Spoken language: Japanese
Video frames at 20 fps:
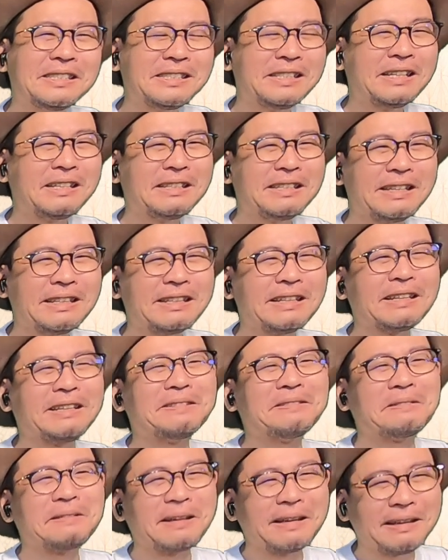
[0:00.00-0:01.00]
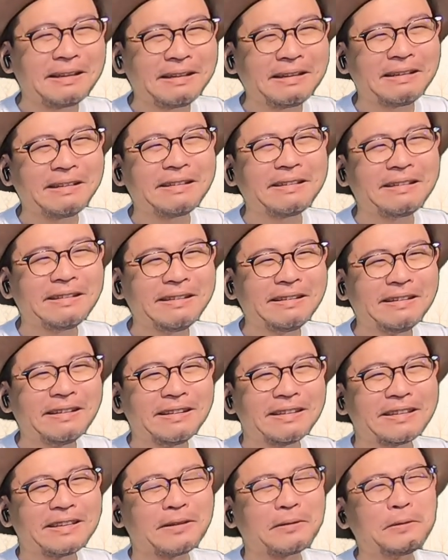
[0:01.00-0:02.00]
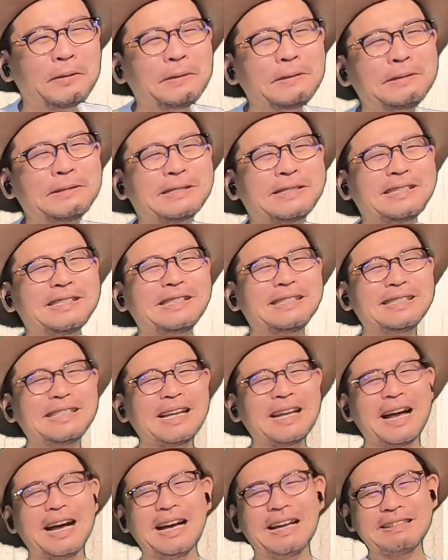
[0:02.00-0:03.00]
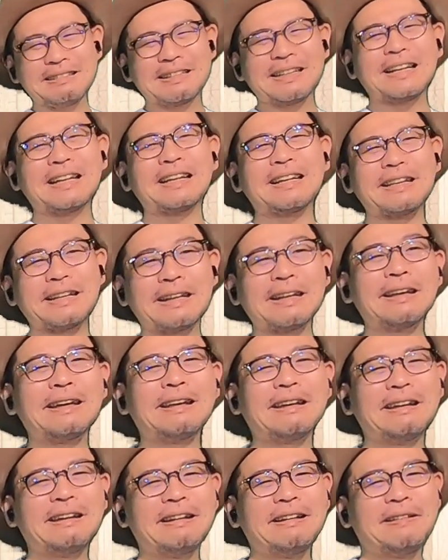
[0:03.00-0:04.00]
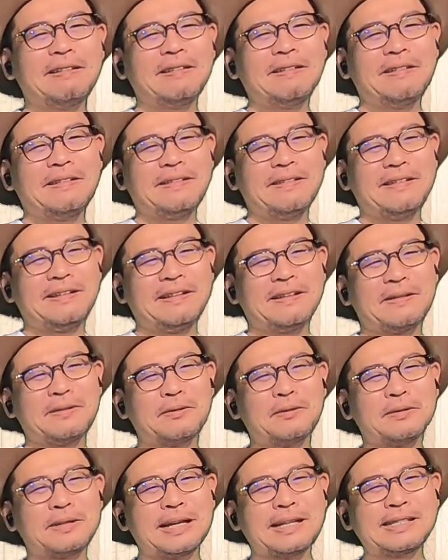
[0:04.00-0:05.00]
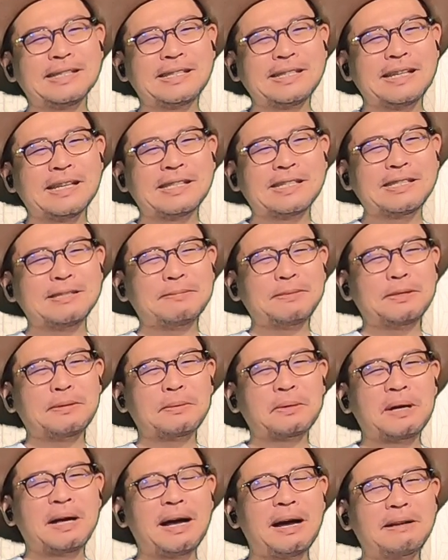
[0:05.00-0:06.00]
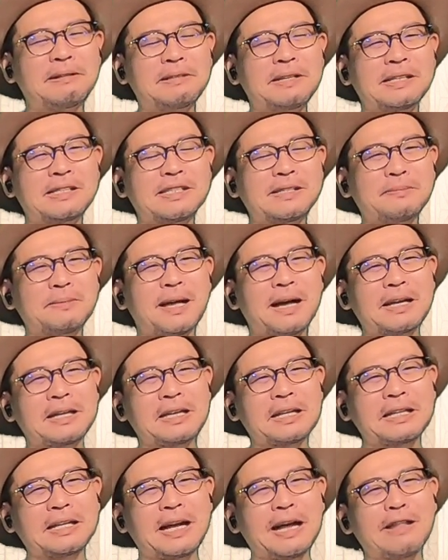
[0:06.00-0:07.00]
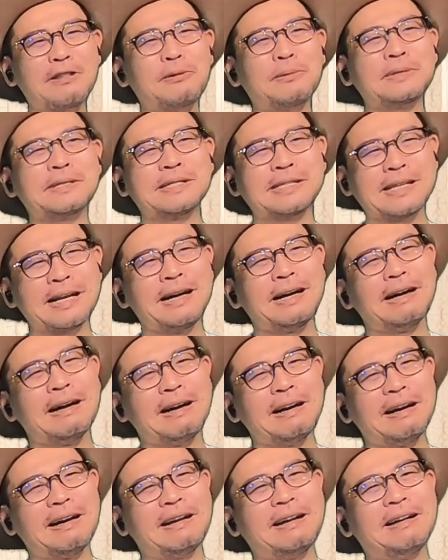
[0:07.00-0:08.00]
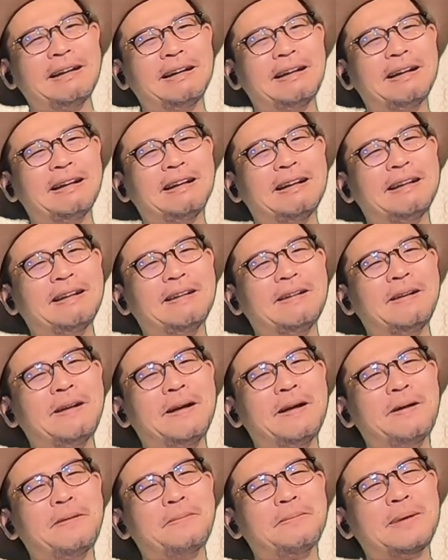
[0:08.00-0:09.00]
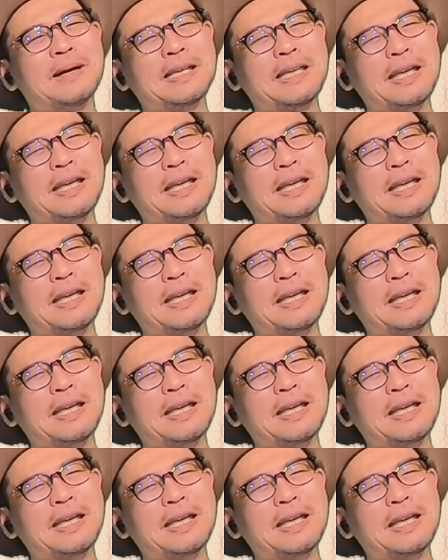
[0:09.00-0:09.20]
じだったんだけどね。で、こういうの実際あるからね。こう夏休みとか春休み明けた後にさ、まあ、